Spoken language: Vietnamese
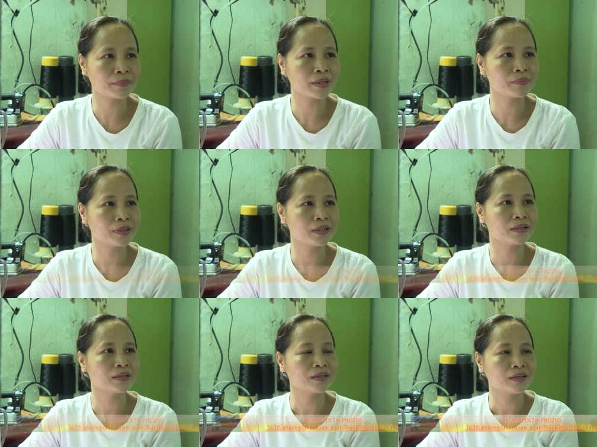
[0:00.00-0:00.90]
may
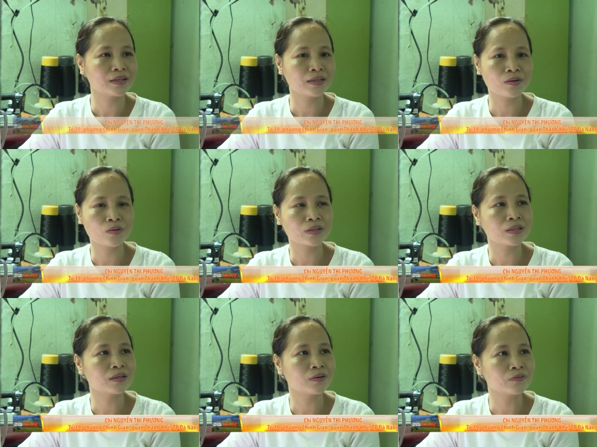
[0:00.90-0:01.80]
mới để hỗ
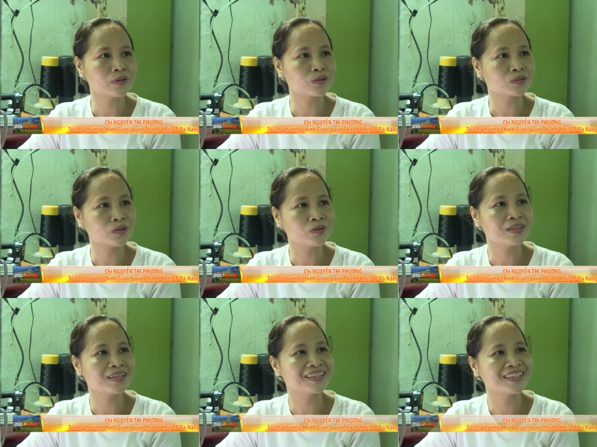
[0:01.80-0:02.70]
trợ công việc của
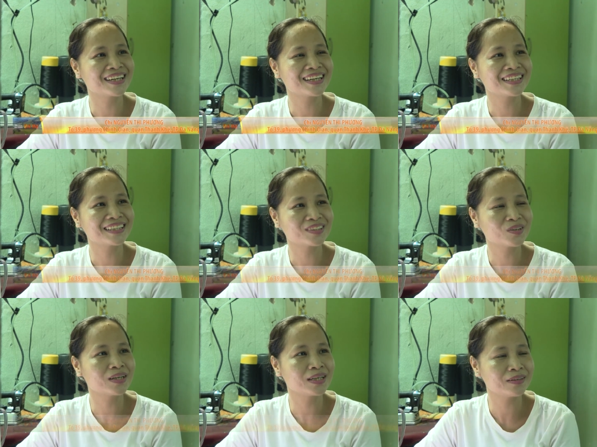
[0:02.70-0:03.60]
tôi là được
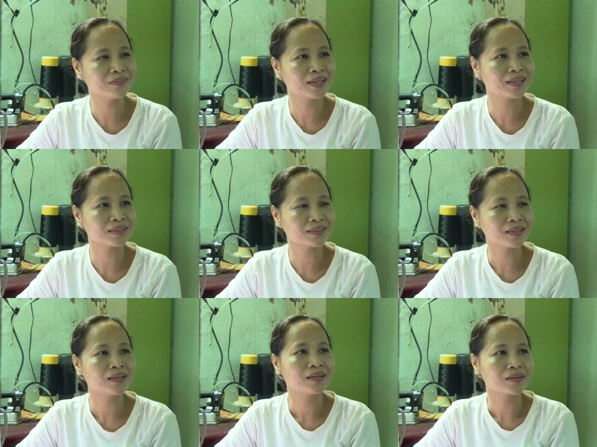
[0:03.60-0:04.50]
thuận lợi và
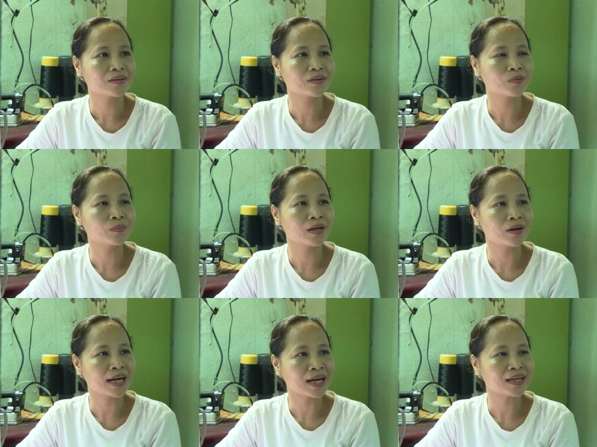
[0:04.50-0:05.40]
cũng
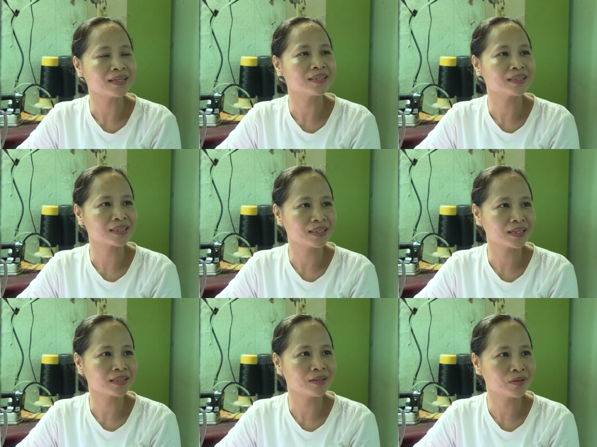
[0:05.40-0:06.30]
có ngang ngay tiếng
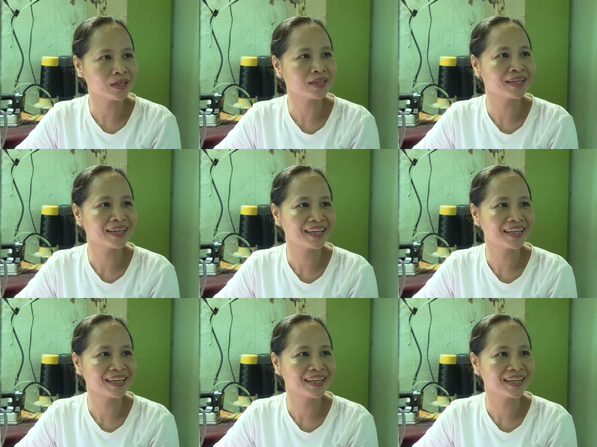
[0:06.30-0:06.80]
tiền nhiều hơn.